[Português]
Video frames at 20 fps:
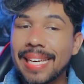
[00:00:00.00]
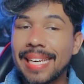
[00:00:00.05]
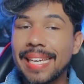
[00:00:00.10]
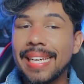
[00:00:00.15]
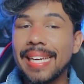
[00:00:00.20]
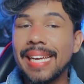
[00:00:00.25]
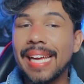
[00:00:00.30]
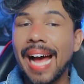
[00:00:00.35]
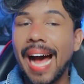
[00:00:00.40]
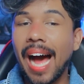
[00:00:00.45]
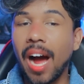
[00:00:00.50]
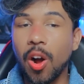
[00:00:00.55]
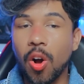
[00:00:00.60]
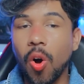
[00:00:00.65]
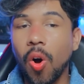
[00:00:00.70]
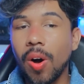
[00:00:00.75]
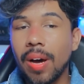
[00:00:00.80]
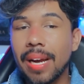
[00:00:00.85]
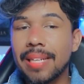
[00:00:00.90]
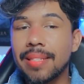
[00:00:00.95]
que
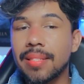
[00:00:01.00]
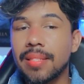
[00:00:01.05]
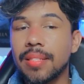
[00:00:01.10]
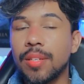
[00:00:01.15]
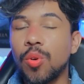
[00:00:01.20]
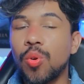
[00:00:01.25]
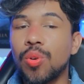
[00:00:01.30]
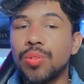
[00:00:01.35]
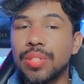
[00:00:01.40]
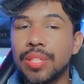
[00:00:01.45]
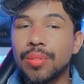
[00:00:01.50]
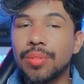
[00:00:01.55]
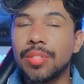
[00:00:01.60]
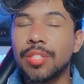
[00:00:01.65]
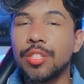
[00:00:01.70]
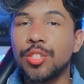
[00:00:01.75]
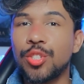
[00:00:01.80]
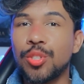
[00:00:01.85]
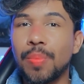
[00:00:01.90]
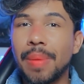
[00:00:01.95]
agora sim eu consigo
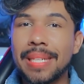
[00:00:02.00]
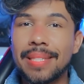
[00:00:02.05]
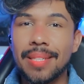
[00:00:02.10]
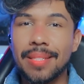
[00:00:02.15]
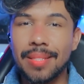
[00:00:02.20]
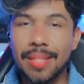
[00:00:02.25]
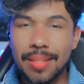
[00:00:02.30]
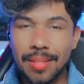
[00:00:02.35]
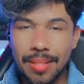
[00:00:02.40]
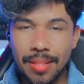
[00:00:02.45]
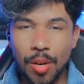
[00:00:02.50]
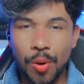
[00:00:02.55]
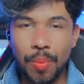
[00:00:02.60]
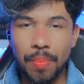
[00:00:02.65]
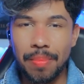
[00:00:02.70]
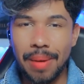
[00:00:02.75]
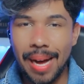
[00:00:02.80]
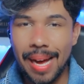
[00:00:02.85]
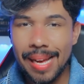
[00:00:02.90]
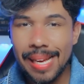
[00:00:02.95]
sentir uma sensação
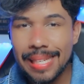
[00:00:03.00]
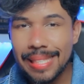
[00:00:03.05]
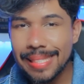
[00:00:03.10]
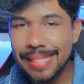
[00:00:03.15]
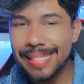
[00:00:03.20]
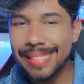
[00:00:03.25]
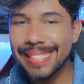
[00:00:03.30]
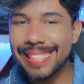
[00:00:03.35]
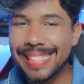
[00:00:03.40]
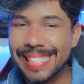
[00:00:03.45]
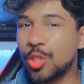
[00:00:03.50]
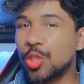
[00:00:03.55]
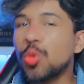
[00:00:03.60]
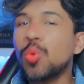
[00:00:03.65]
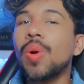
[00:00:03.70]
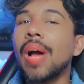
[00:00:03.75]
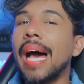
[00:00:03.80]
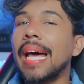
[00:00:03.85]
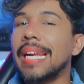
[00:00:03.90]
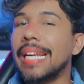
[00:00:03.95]
mais de
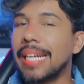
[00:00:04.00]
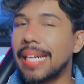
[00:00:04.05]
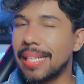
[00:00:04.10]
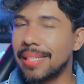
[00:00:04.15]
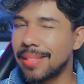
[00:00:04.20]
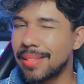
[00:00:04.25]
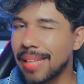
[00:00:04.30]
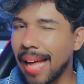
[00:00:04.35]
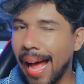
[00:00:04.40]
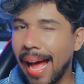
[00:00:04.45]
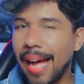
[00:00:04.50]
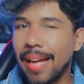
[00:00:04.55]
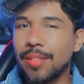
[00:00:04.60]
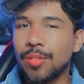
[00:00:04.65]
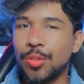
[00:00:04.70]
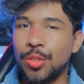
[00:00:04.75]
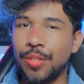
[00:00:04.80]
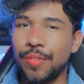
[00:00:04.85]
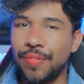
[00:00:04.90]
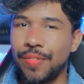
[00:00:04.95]
lugar
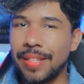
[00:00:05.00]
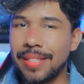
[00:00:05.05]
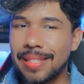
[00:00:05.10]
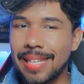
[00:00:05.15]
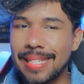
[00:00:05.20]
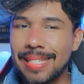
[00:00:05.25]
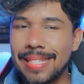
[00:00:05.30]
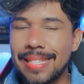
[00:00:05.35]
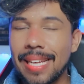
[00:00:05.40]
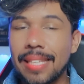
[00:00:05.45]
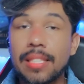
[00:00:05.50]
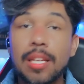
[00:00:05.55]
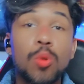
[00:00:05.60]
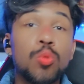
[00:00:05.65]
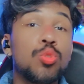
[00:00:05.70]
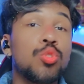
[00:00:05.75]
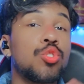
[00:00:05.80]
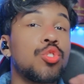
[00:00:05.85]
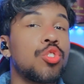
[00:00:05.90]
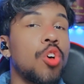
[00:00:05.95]
encantado, de fantasia. Tá
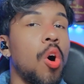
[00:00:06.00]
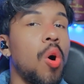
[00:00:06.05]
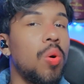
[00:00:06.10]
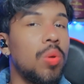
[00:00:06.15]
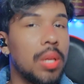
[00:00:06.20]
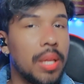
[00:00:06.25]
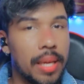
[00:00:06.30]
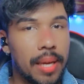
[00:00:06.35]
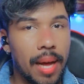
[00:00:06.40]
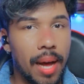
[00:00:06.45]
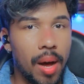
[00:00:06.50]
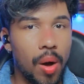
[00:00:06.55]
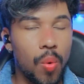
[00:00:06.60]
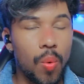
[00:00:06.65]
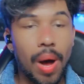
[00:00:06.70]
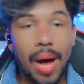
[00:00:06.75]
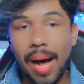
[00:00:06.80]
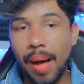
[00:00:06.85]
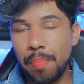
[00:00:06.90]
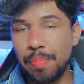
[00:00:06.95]
um sol
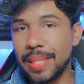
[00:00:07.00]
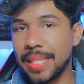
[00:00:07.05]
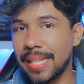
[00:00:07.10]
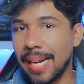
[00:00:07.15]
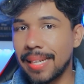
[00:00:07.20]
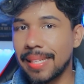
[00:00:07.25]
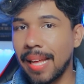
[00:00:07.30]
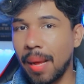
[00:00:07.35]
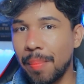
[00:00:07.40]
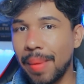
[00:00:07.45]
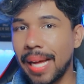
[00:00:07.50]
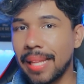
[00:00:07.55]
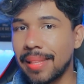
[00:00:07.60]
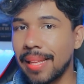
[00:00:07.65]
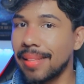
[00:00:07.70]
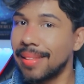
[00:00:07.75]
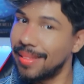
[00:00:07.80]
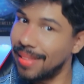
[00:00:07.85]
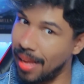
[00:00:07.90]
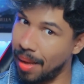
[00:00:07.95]
legal, apesar da
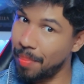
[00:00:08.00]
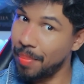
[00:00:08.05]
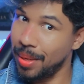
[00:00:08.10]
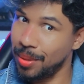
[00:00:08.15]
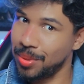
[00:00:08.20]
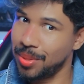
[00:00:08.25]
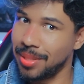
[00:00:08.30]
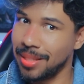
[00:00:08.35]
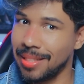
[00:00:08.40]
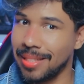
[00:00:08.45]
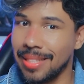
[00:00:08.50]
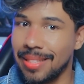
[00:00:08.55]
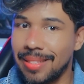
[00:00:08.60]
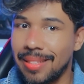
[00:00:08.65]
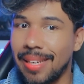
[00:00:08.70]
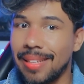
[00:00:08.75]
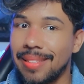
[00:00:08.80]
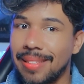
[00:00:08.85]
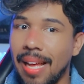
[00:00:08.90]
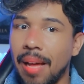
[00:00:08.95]
mata tá meio
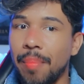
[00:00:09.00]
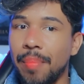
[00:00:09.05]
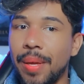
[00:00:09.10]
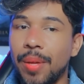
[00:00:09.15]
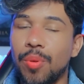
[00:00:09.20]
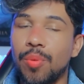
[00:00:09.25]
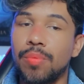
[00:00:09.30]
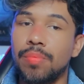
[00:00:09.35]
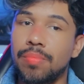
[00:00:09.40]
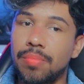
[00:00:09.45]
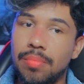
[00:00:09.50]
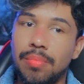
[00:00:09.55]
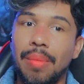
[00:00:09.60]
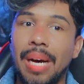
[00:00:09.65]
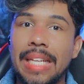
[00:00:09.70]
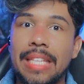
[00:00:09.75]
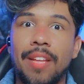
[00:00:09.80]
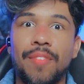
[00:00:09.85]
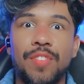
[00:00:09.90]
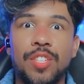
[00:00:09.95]
sinistra, tá meio
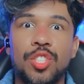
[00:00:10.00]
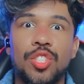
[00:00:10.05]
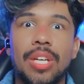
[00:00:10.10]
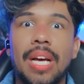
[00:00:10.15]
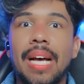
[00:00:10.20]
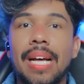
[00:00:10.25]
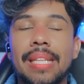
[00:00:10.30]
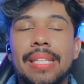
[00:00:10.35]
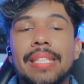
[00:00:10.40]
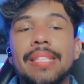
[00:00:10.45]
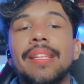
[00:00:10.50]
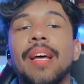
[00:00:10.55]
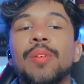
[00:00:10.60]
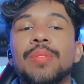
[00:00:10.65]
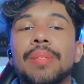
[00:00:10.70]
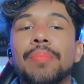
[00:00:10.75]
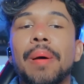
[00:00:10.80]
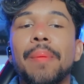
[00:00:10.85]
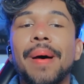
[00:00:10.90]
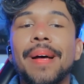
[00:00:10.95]
mata fechada e tal,
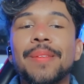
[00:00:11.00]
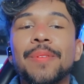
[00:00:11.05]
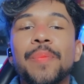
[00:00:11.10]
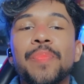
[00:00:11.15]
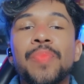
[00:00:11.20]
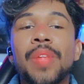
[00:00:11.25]
é babado.